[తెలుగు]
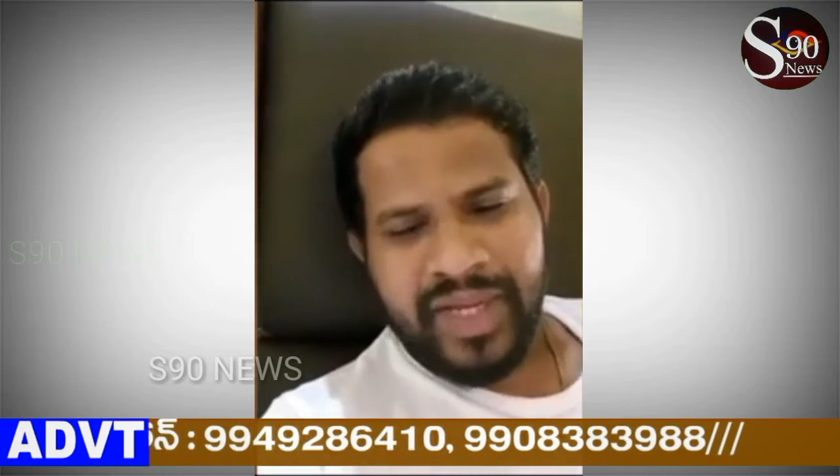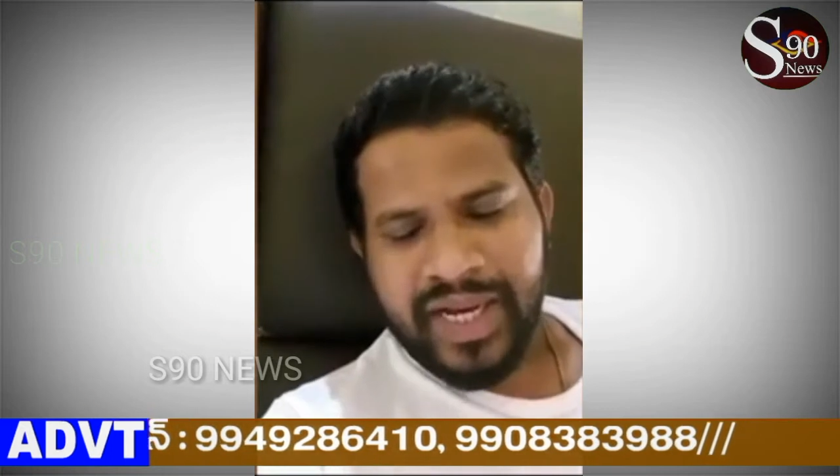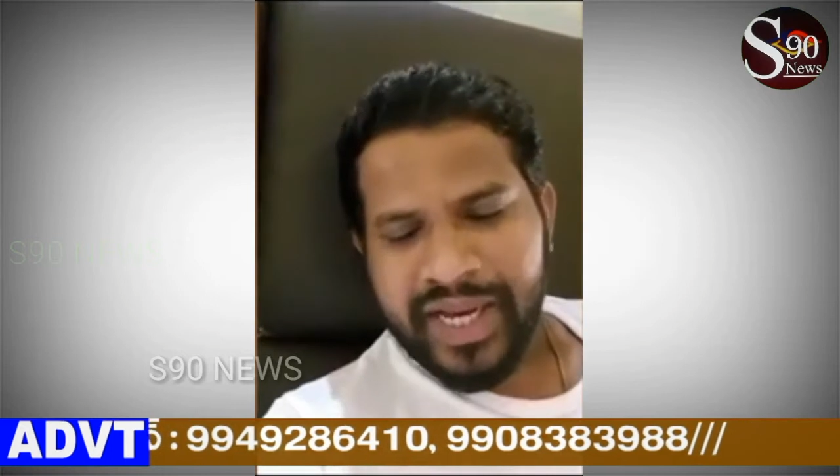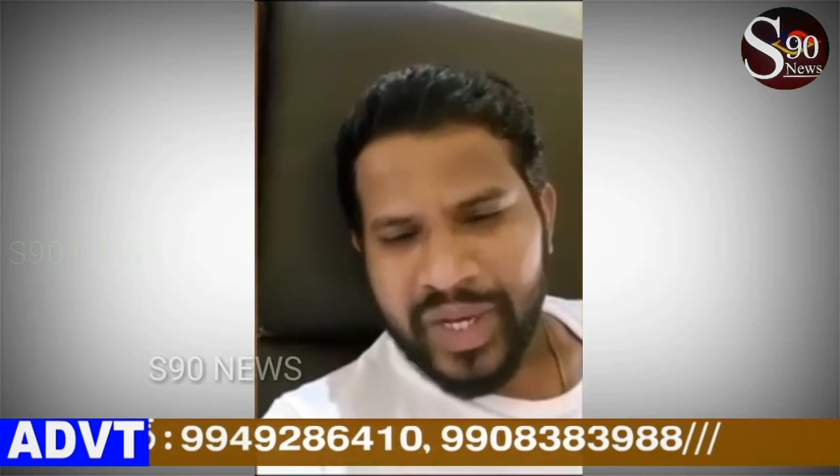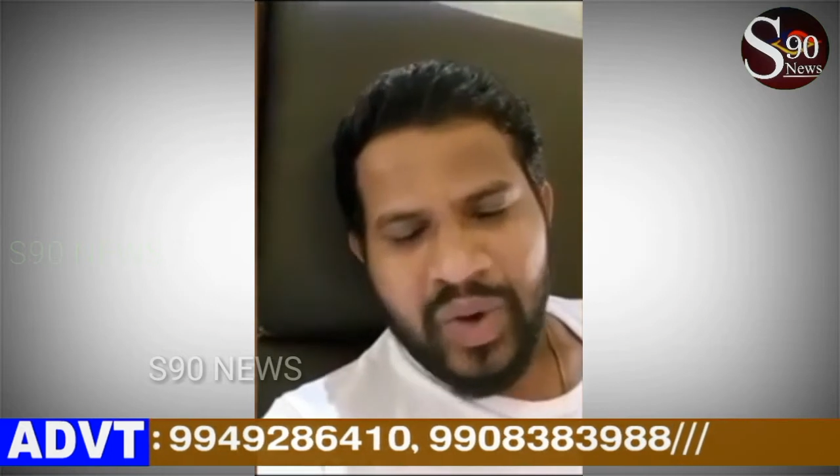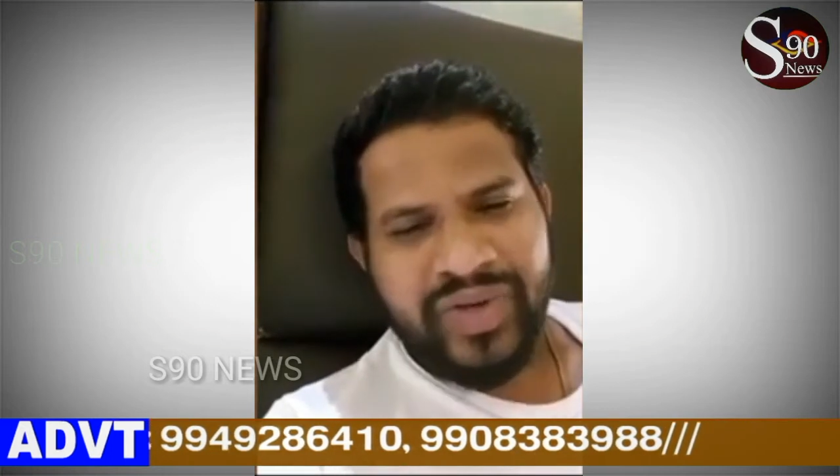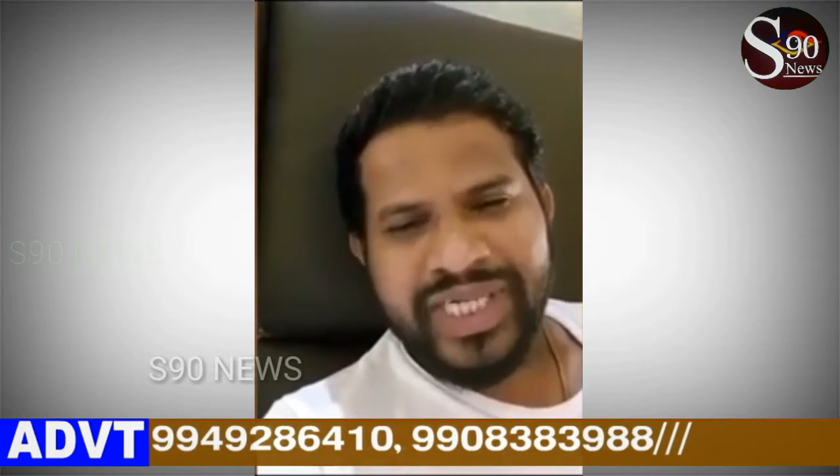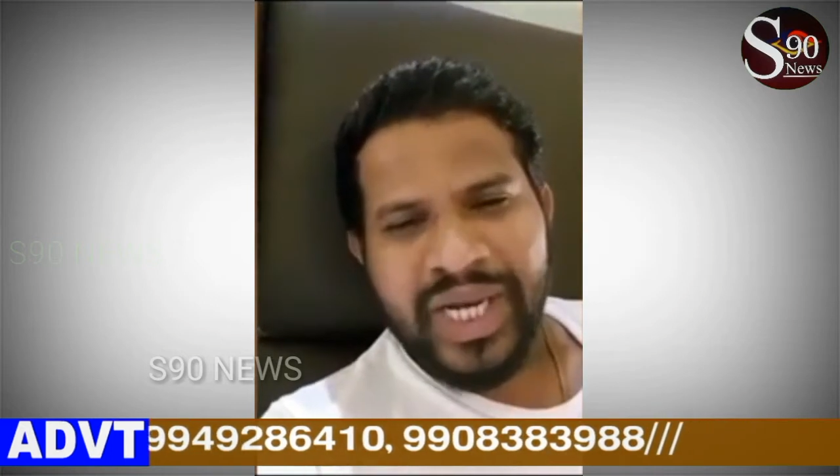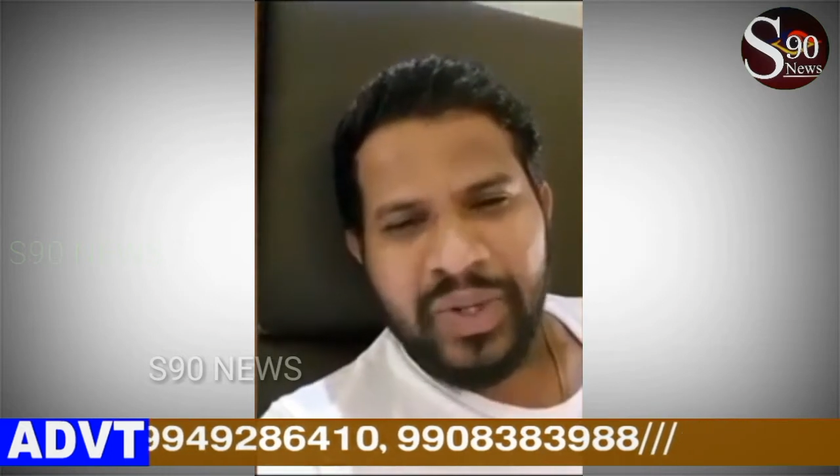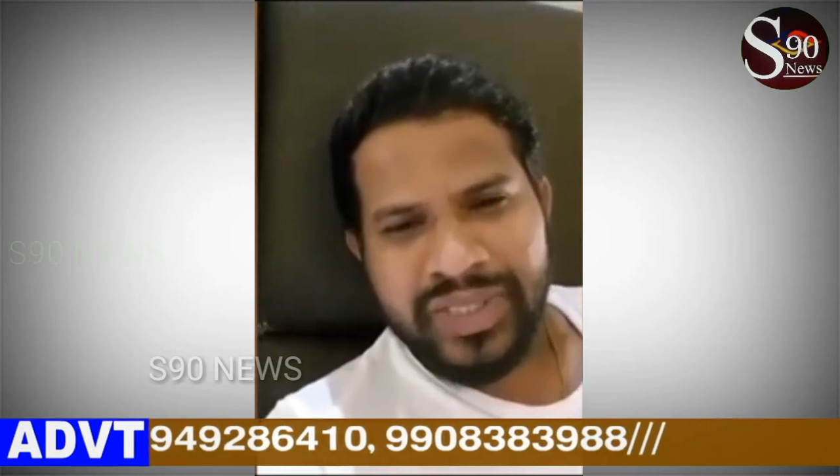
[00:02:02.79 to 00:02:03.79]
ఇంకా ఇంకో
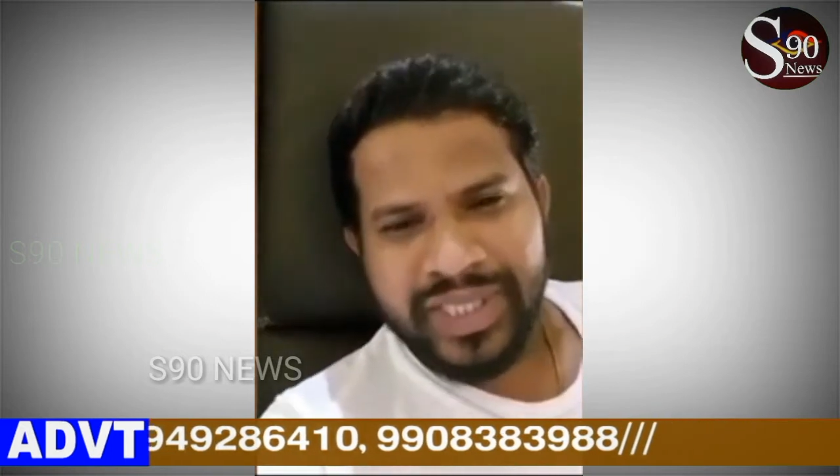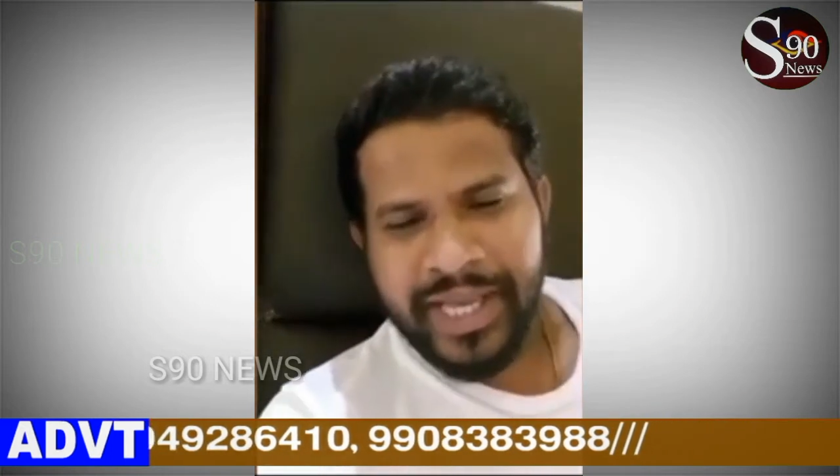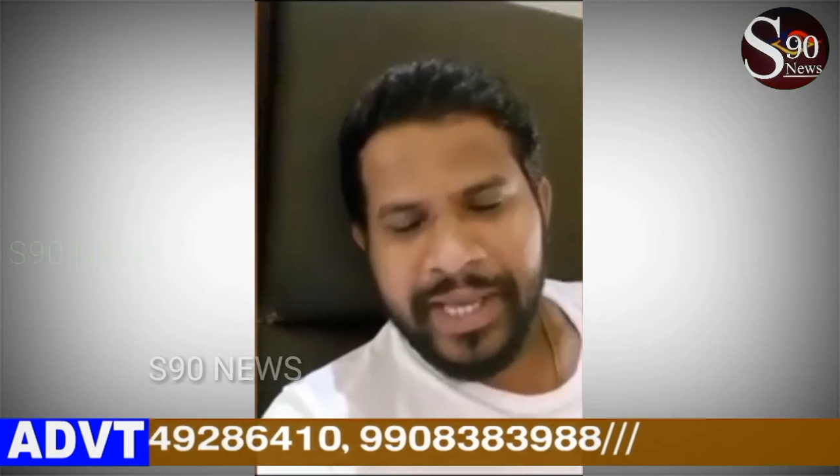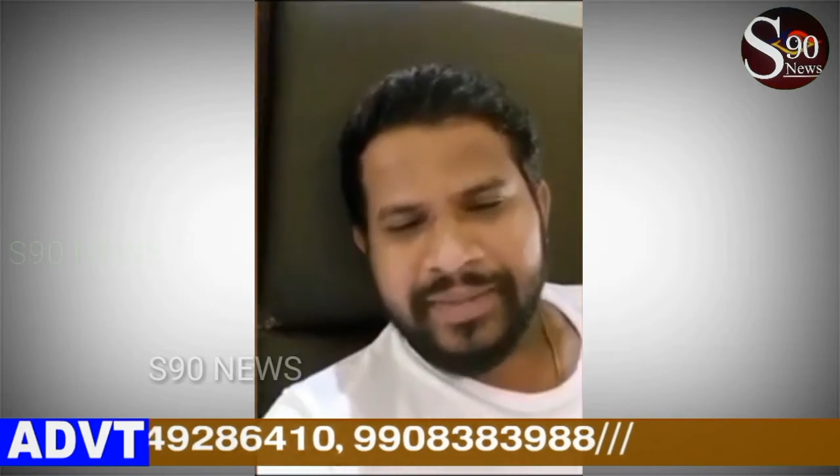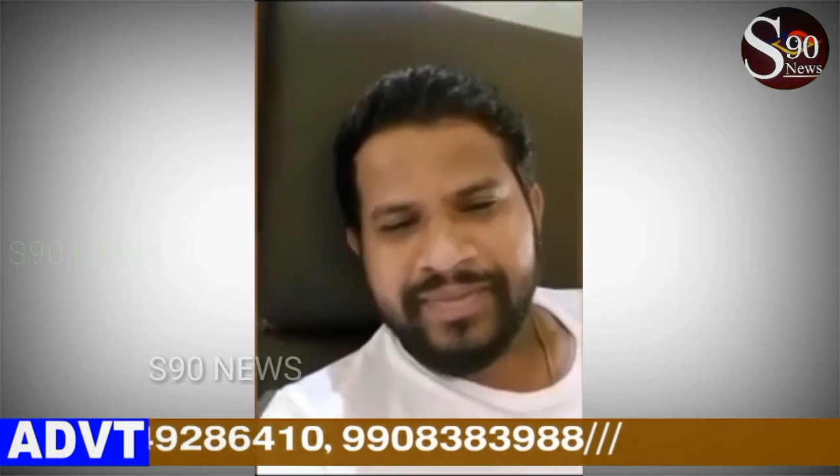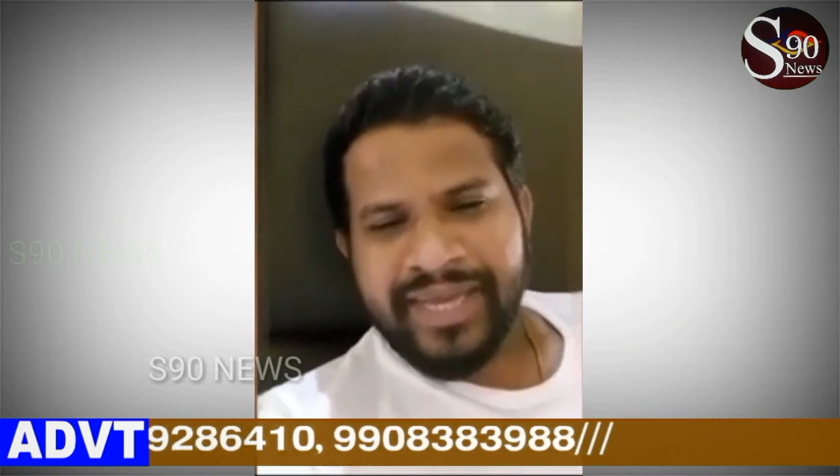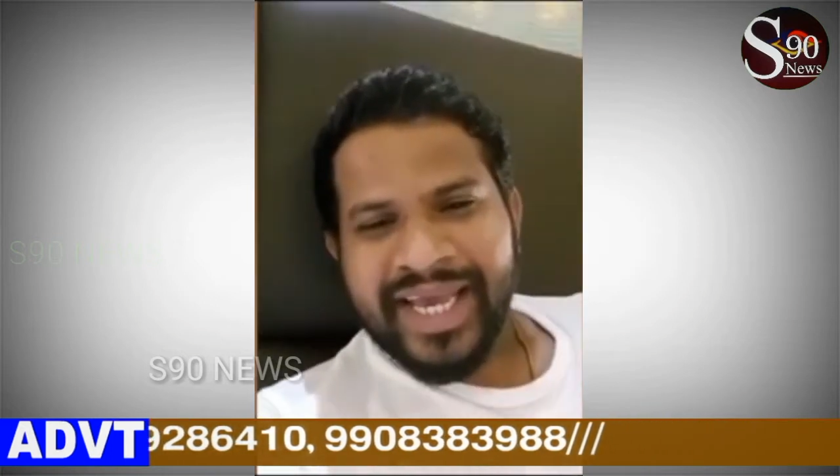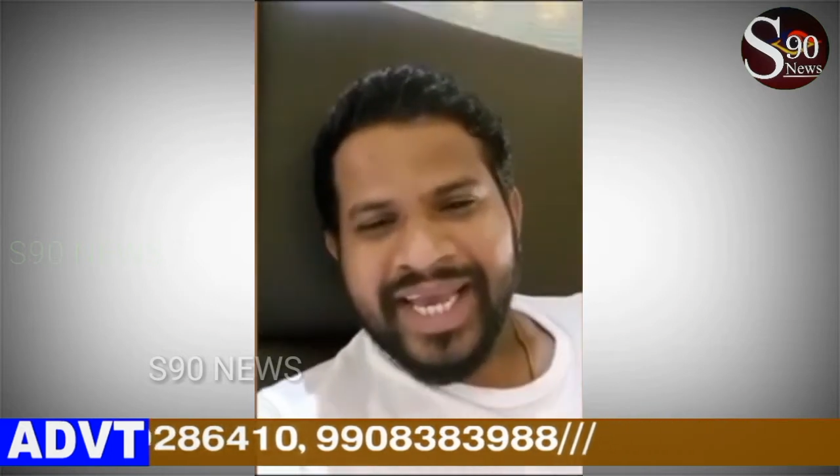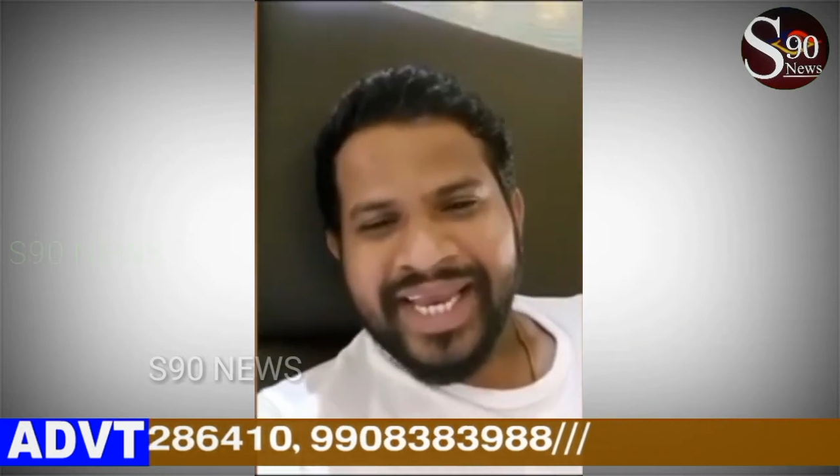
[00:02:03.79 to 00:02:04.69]
విషయానికి వస్తే ఈ